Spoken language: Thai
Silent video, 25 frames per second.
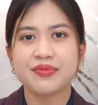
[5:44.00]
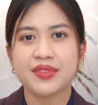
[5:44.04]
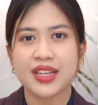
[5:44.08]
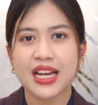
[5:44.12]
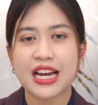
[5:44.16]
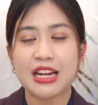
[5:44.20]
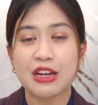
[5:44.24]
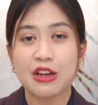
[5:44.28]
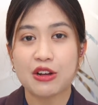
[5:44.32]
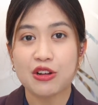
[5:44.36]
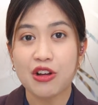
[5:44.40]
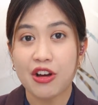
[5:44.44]

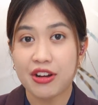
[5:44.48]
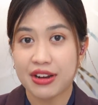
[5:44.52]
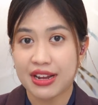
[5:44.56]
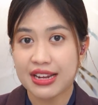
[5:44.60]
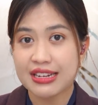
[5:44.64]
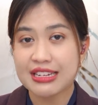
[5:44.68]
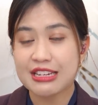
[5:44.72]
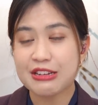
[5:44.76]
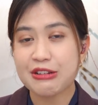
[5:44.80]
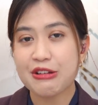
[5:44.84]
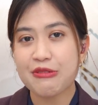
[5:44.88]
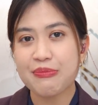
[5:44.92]
ค่ะ แล้วก่อนห
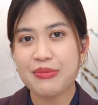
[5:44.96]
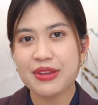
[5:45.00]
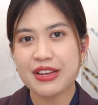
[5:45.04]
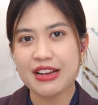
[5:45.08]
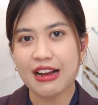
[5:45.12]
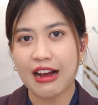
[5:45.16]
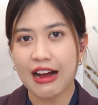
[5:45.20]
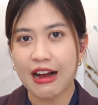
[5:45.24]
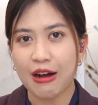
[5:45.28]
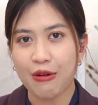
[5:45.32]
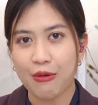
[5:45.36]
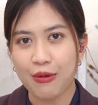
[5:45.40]
น้านี้ก็มี
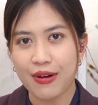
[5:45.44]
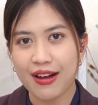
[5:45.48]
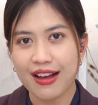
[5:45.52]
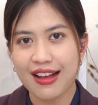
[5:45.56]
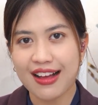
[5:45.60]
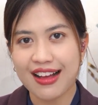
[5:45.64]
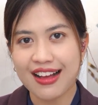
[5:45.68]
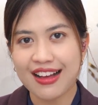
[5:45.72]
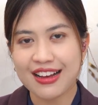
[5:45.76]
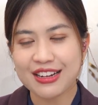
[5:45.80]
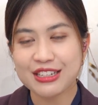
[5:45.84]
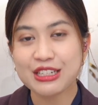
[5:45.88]
ข่าวว่า
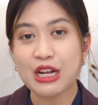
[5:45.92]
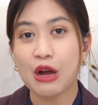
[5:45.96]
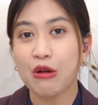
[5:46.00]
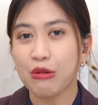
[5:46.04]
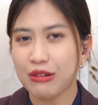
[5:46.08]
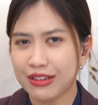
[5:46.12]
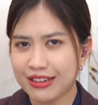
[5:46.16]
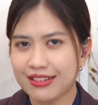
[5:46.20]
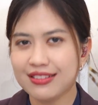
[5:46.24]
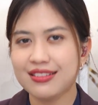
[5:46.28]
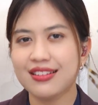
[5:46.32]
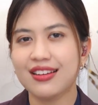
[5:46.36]
เกา
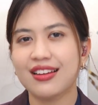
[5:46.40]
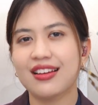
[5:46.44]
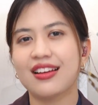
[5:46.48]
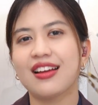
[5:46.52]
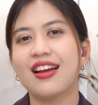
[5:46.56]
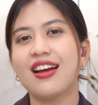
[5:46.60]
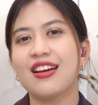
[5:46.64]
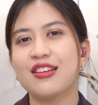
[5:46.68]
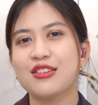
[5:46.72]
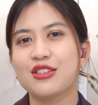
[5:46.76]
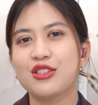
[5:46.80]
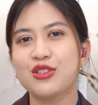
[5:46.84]
หลีเหนือ
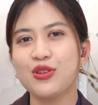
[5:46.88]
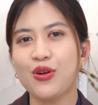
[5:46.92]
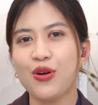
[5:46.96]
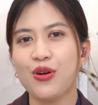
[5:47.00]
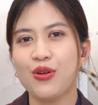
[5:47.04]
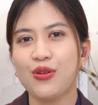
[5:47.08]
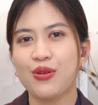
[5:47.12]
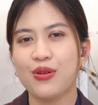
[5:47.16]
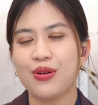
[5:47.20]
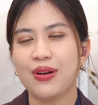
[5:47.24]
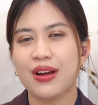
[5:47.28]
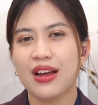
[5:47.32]
ค่ะ ส่
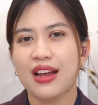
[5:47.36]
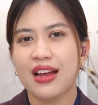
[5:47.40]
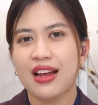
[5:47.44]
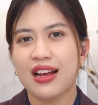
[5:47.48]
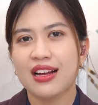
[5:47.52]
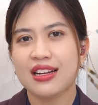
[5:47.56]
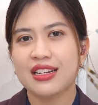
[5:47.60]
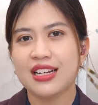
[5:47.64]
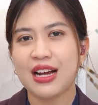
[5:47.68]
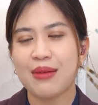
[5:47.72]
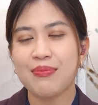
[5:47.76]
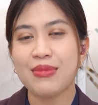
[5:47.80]
ง
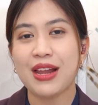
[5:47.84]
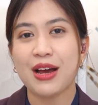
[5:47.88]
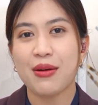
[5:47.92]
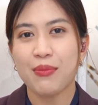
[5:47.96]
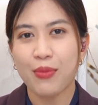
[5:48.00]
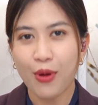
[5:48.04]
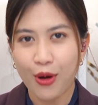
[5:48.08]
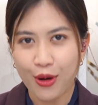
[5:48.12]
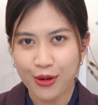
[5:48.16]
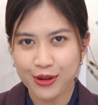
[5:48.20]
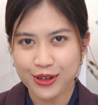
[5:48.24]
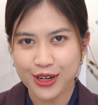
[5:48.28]
กำลัง
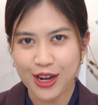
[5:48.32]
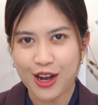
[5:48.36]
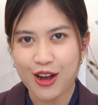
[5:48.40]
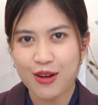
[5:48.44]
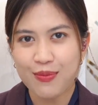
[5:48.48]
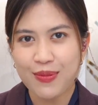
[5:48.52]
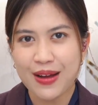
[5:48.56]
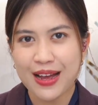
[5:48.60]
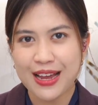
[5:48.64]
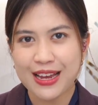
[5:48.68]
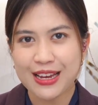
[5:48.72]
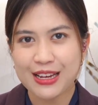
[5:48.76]
พลเข้า
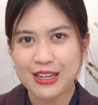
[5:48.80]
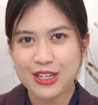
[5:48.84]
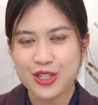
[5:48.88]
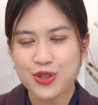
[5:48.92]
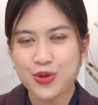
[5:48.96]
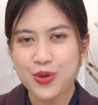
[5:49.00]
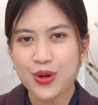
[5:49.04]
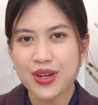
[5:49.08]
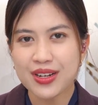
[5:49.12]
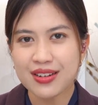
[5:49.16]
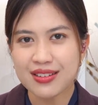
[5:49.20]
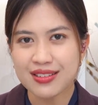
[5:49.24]
ไป
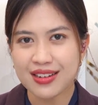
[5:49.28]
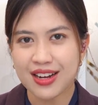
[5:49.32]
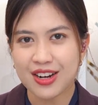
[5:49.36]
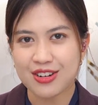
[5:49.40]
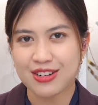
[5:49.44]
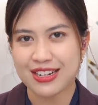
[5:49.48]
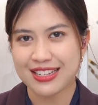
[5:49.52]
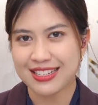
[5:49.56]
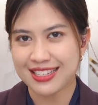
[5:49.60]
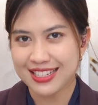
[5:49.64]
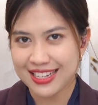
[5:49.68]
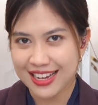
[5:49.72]
ช่วยเหลือ
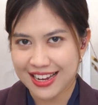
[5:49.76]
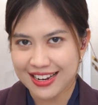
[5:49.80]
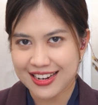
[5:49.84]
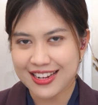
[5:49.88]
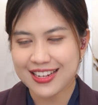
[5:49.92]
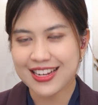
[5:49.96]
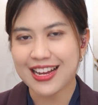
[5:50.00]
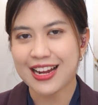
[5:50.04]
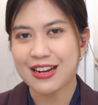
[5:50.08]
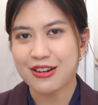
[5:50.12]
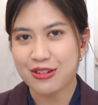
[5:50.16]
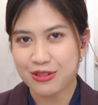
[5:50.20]
รัสเซียใน
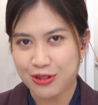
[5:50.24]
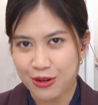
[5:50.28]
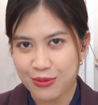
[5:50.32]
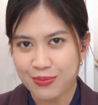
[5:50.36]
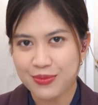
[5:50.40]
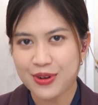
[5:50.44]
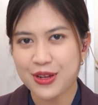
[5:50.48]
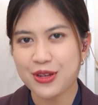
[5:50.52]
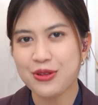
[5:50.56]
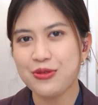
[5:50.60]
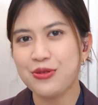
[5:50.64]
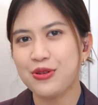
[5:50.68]
การรบ
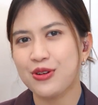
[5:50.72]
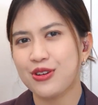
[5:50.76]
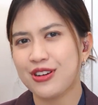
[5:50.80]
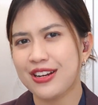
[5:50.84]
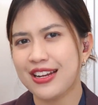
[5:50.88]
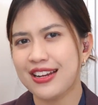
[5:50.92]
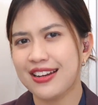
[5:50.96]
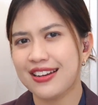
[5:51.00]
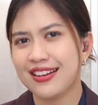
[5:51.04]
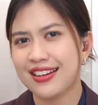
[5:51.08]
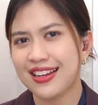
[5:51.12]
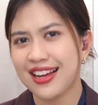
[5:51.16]
ในยูเคร
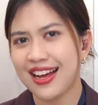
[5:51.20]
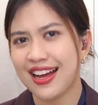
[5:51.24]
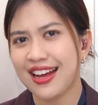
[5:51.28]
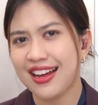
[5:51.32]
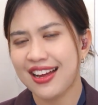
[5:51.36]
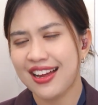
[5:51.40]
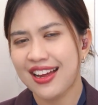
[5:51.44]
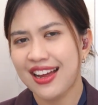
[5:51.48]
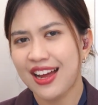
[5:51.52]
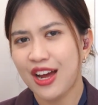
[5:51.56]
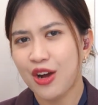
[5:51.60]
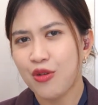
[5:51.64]
นค่ะ
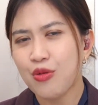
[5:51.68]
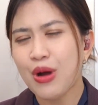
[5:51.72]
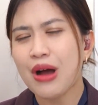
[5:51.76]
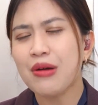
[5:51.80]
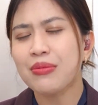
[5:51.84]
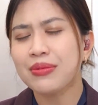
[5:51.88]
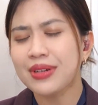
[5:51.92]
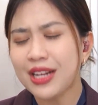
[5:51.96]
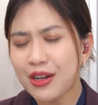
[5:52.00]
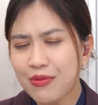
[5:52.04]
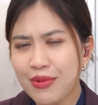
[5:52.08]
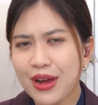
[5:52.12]
ควา
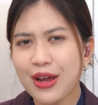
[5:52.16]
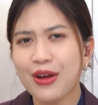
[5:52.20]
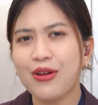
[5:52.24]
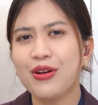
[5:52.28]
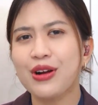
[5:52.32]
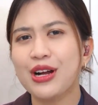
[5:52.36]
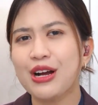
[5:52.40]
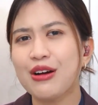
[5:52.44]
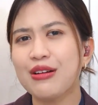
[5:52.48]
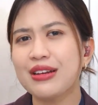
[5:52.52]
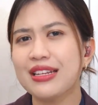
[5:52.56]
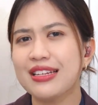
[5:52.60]
มเคลื่อนไหวข
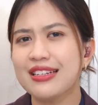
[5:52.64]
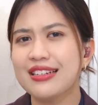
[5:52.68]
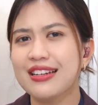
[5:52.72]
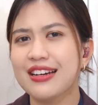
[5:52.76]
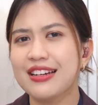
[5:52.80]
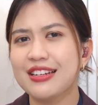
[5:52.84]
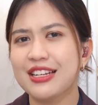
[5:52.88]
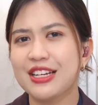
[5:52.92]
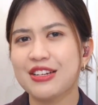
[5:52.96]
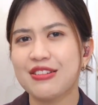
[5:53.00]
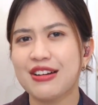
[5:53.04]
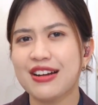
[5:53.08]
องเกาหลีเหนื
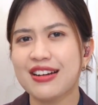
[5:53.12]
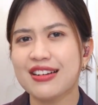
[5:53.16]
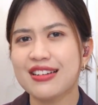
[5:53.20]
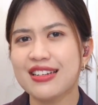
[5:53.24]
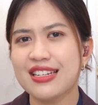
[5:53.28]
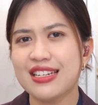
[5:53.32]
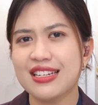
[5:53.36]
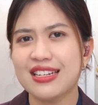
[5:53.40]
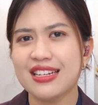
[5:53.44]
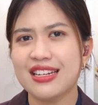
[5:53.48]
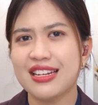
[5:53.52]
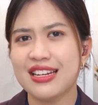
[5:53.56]
อในครั้ง
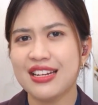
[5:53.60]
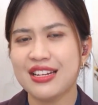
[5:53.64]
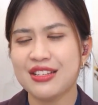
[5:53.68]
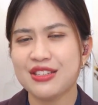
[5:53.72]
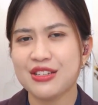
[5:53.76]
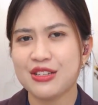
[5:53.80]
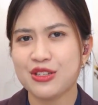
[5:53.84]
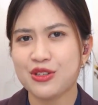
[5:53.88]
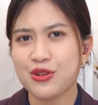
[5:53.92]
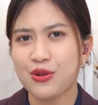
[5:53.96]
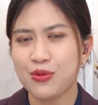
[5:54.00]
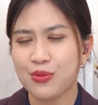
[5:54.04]
นี้
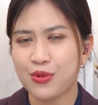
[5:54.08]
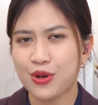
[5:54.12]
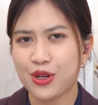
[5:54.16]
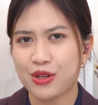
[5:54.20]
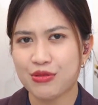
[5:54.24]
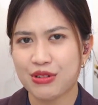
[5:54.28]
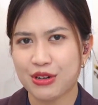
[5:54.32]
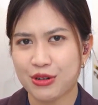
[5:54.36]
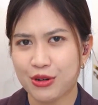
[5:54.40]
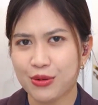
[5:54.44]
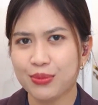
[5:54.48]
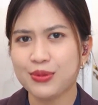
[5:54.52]
จะส่งผล
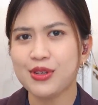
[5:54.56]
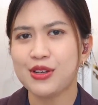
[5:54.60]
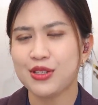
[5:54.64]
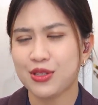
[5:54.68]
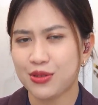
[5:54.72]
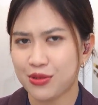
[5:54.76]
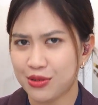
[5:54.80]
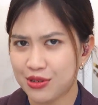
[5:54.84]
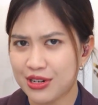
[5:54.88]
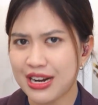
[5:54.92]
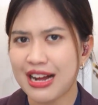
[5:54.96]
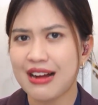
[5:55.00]
กระทบต่อ
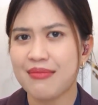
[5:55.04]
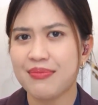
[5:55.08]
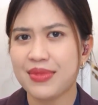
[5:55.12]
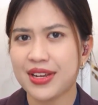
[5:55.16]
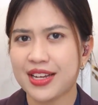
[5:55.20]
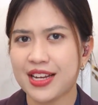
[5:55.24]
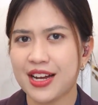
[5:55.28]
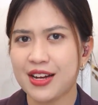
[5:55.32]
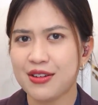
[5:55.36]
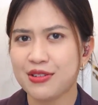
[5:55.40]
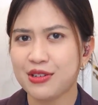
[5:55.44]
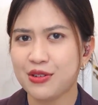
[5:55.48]
สงครามไหม
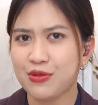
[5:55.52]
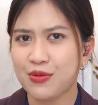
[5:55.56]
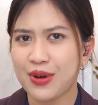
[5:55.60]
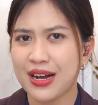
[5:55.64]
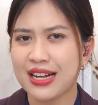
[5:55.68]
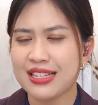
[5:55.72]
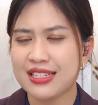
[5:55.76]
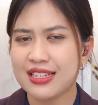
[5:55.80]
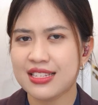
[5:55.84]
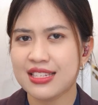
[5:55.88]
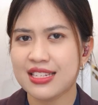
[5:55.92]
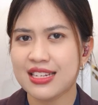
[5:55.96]
คะหรือ
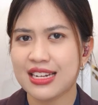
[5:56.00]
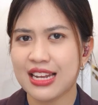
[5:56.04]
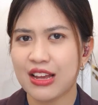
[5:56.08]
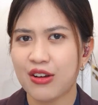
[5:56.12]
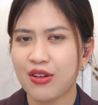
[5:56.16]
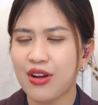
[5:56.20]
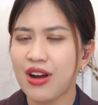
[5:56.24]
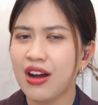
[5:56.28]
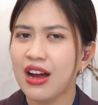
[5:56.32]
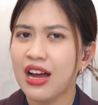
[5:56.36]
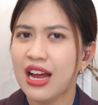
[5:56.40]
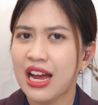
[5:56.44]
ว่าจริงๆแล้
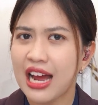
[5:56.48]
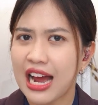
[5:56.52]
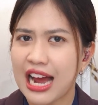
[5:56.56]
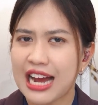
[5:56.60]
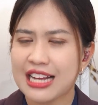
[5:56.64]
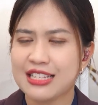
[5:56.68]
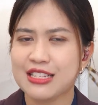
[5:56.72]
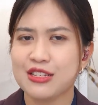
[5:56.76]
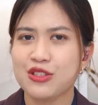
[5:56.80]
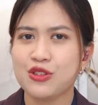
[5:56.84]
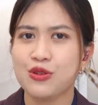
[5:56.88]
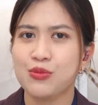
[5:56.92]
วก็
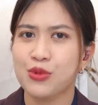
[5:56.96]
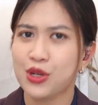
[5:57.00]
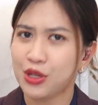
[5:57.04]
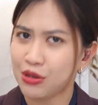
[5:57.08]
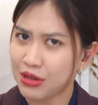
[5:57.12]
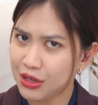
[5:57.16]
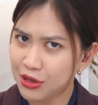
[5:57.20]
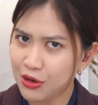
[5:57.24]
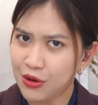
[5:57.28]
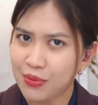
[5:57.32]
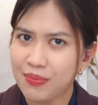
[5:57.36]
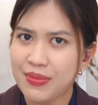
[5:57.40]
อาจจะส่งผล
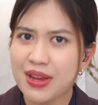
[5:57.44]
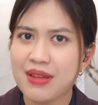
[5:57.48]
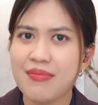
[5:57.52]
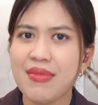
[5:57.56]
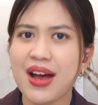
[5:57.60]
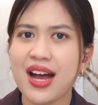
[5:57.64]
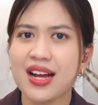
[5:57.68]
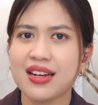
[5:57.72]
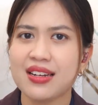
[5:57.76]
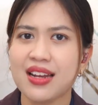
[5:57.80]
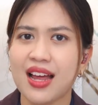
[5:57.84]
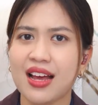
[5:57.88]
กระทบไม่
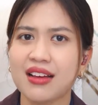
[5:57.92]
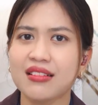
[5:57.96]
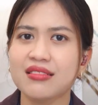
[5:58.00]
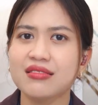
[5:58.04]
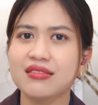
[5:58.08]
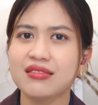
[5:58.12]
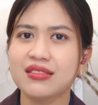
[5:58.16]
มากนะัก